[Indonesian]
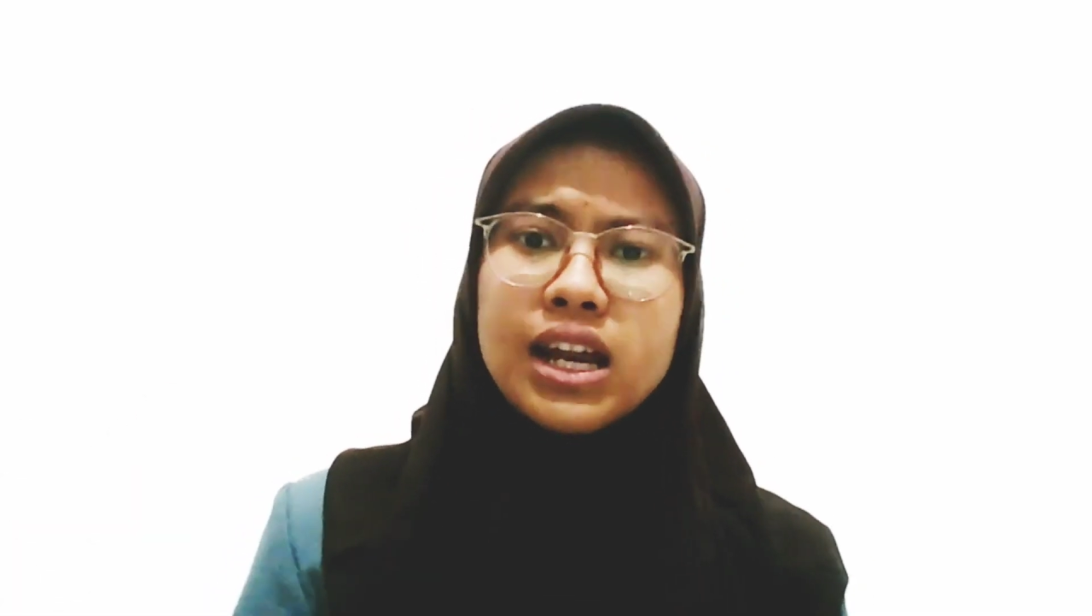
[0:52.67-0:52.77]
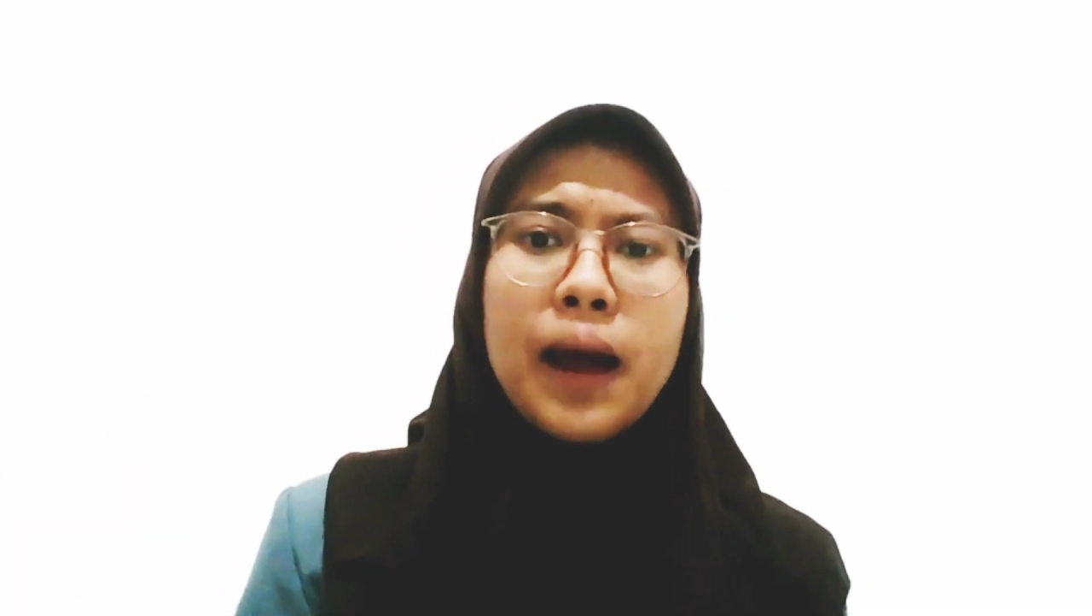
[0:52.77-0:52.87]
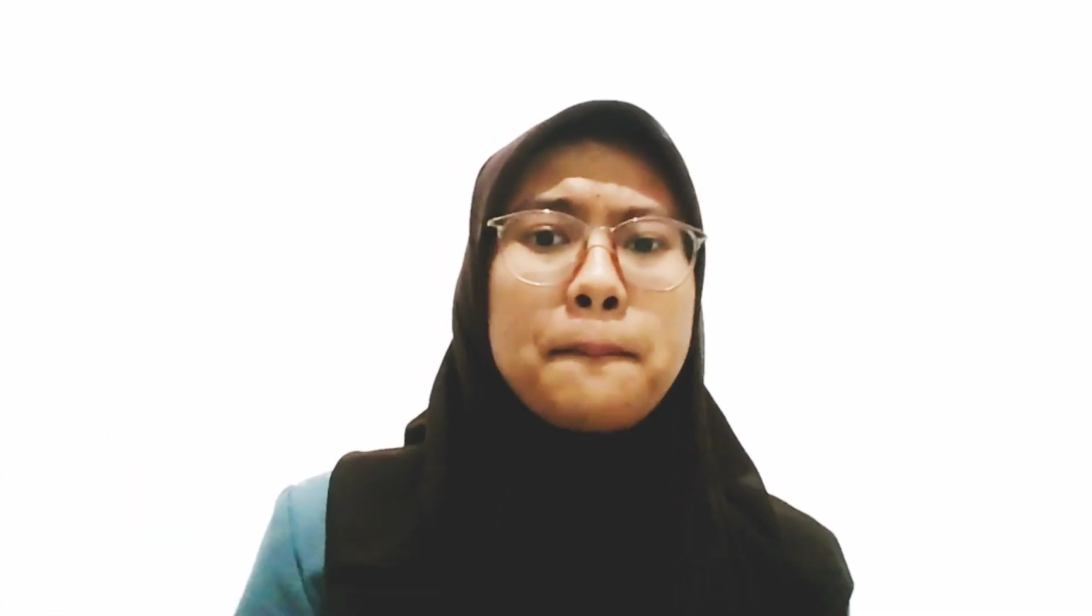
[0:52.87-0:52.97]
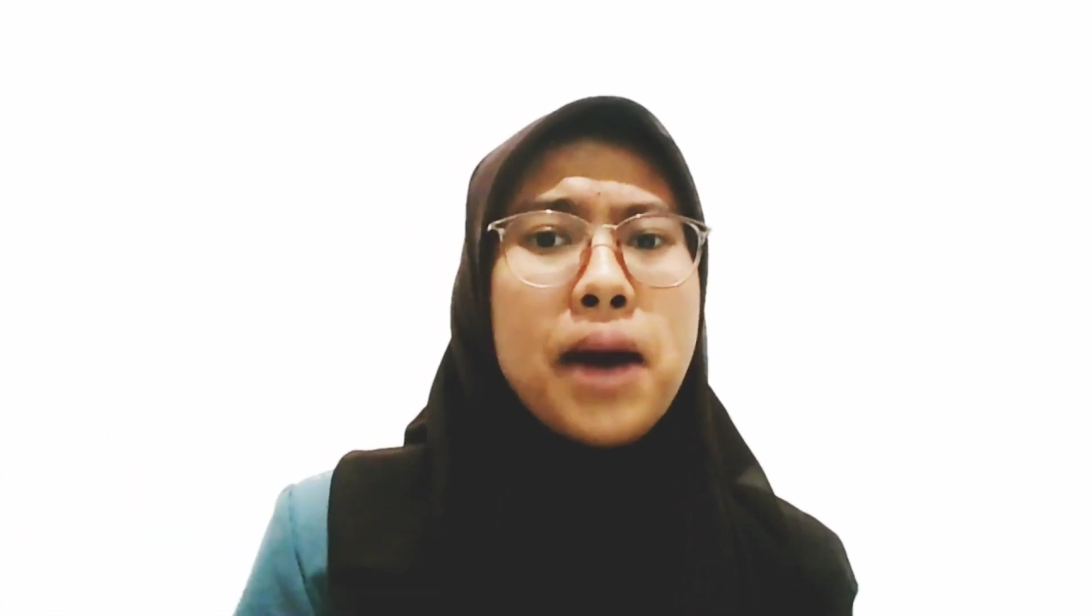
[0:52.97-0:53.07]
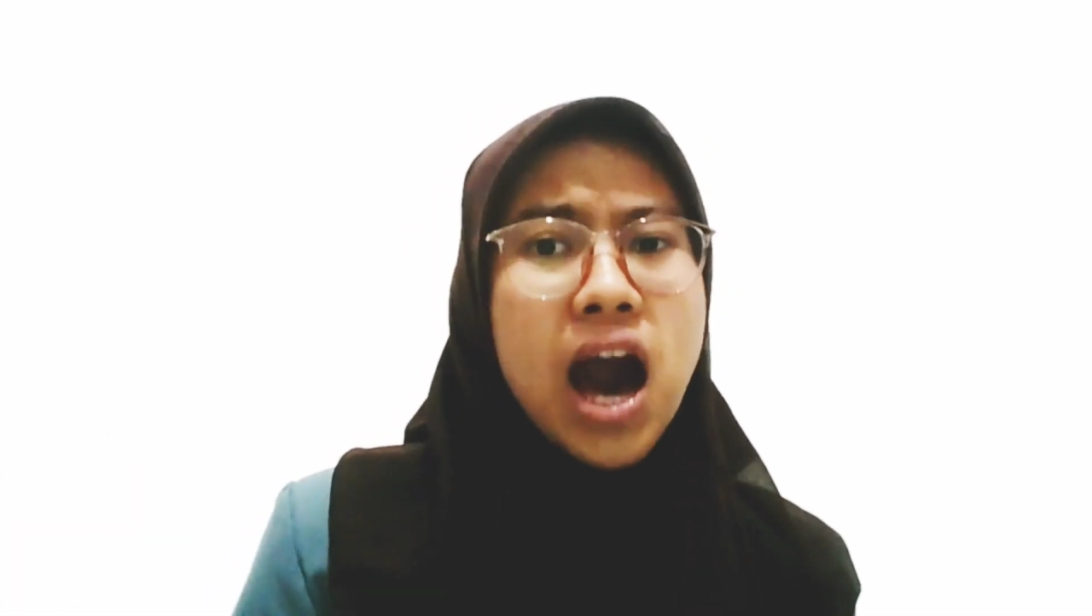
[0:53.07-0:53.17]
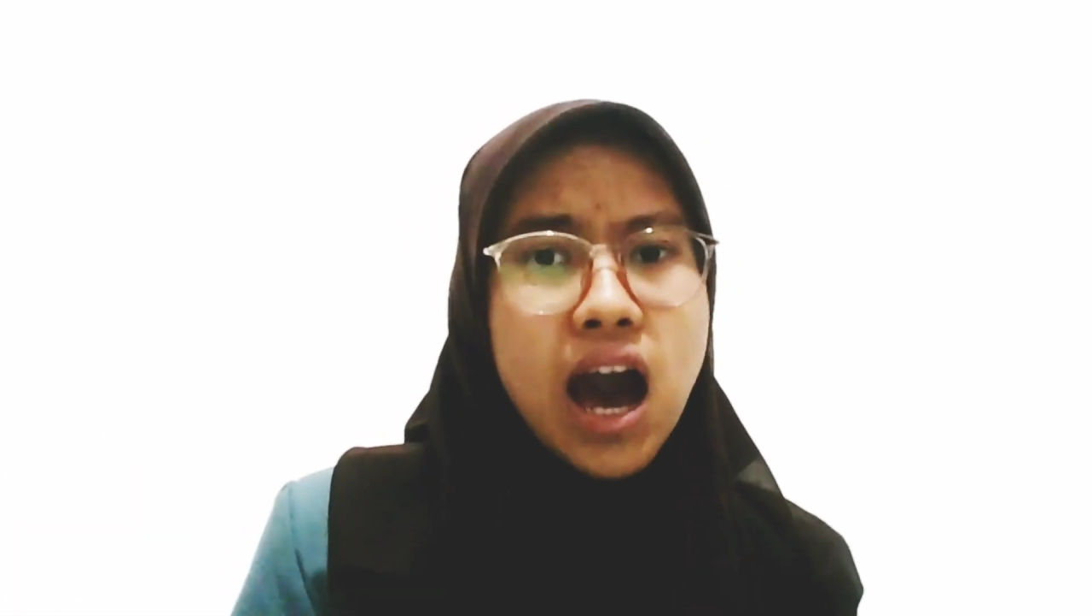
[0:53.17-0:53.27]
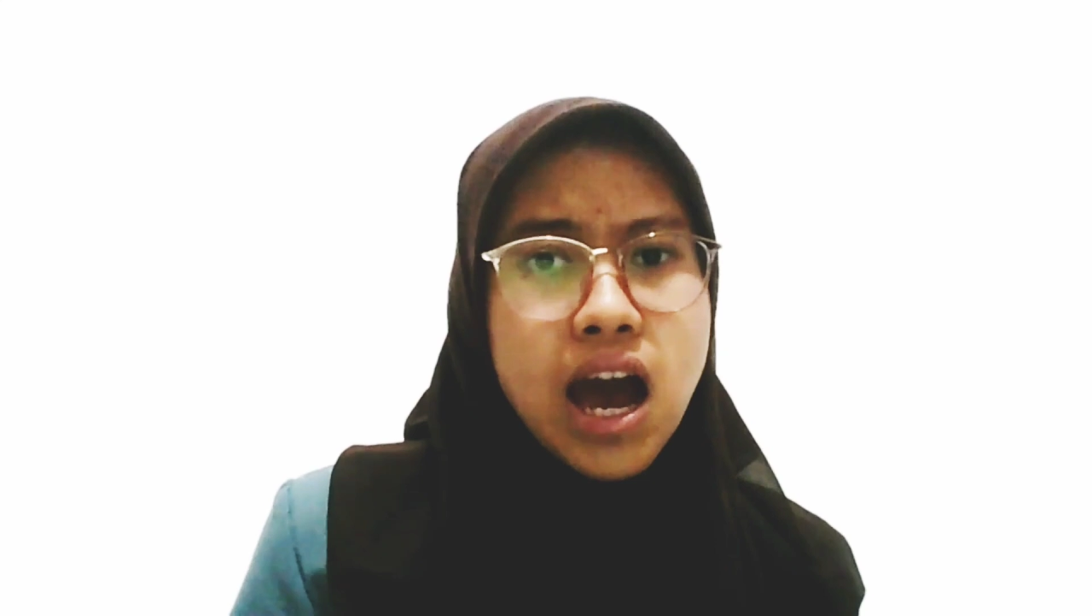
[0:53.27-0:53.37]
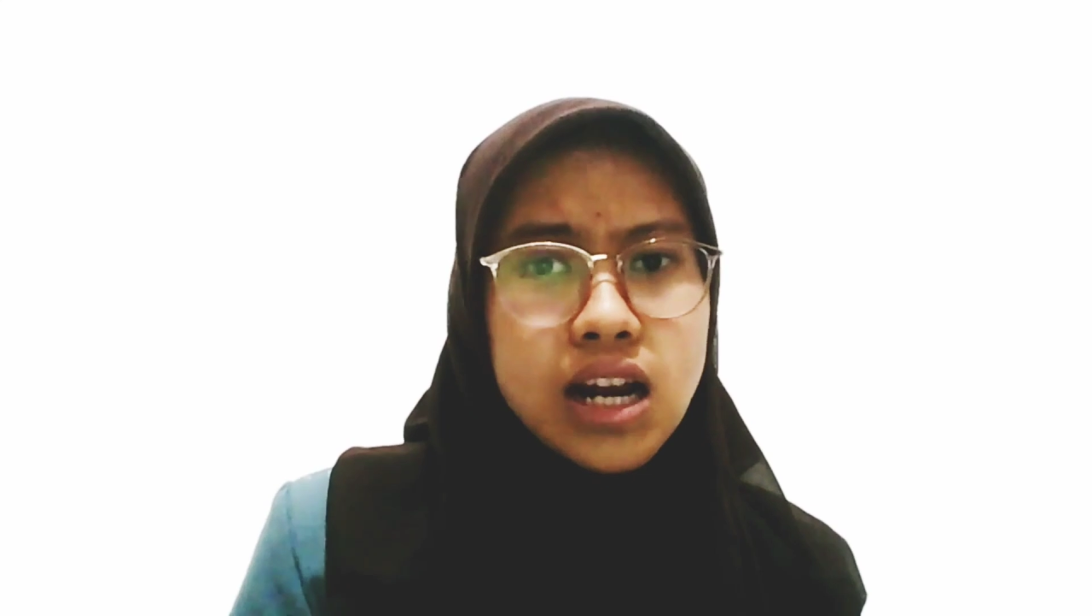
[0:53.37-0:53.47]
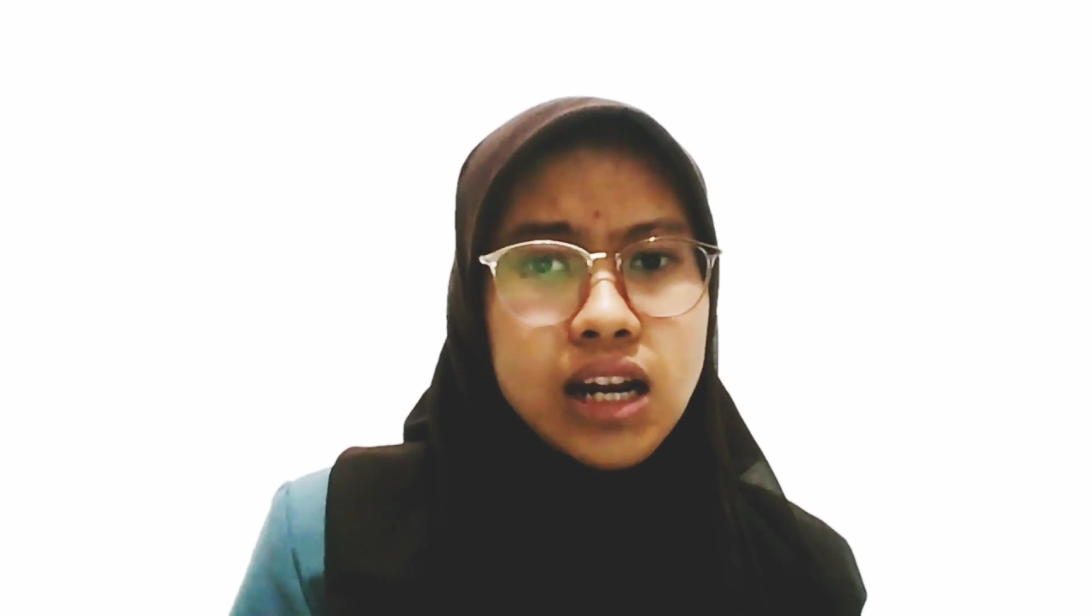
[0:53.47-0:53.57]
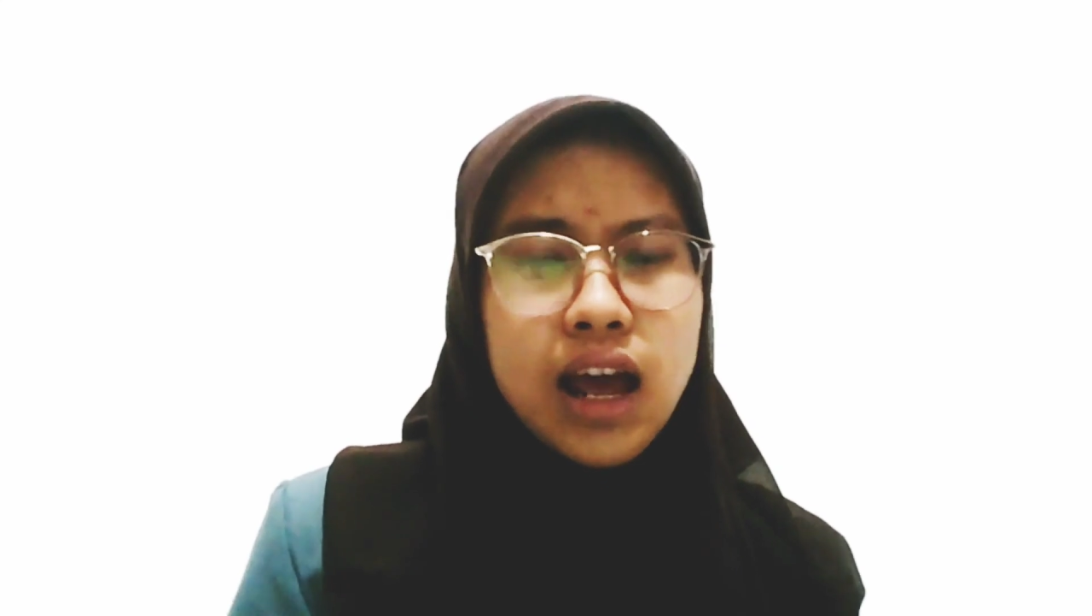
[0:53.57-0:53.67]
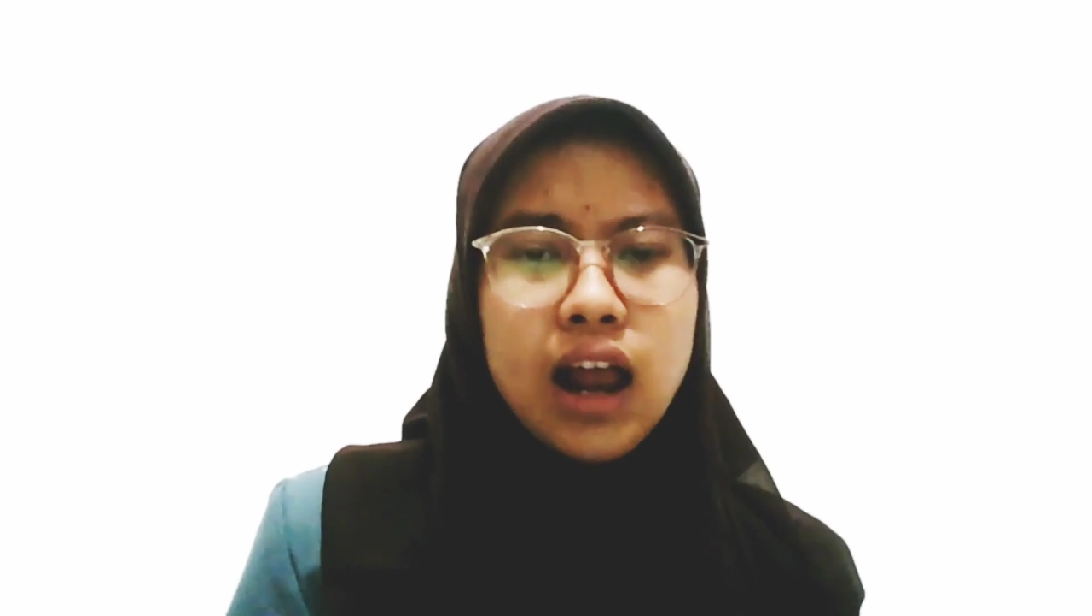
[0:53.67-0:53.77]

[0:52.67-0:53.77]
tambahan